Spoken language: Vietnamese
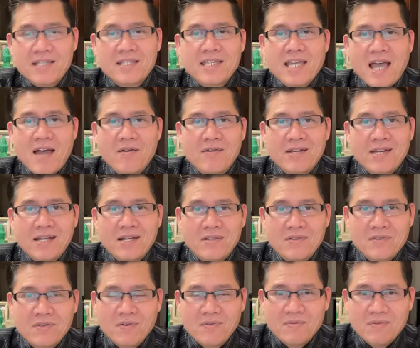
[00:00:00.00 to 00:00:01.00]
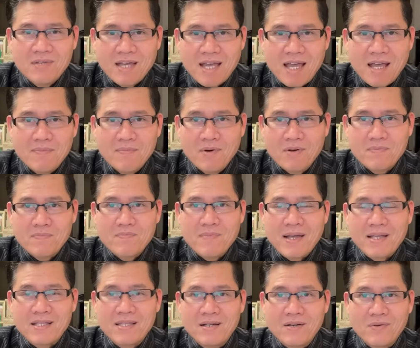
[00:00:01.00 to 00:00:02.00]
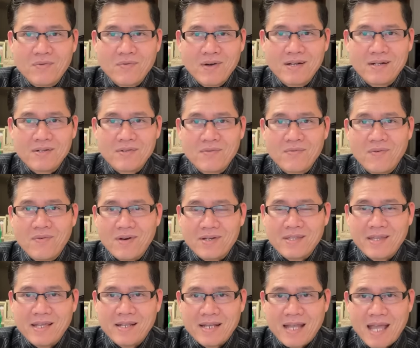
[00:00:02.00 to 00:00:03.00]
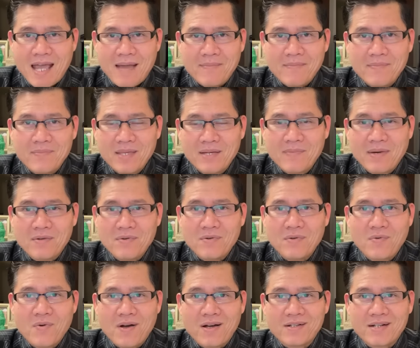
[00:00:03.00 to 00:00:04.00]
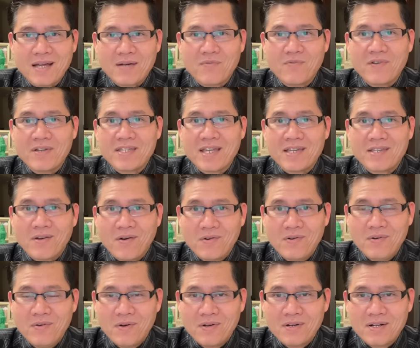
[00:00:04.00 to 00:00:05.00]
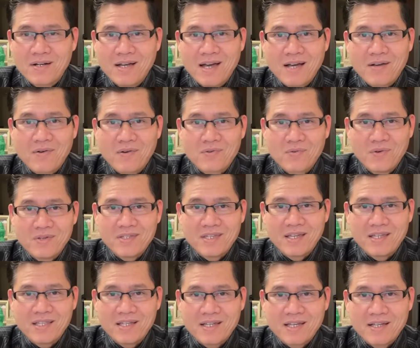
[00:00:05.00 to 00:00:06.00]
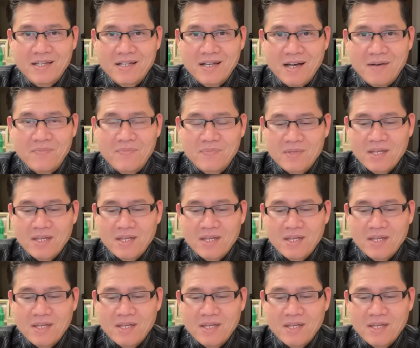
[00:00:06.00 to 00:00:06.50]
chào Canon Trung nha một mạnh thường quân của Thiền Am nhưng mà rút cuộc là cũng phải chạy trốn luôn à, cô chú anh chị thấy kinh không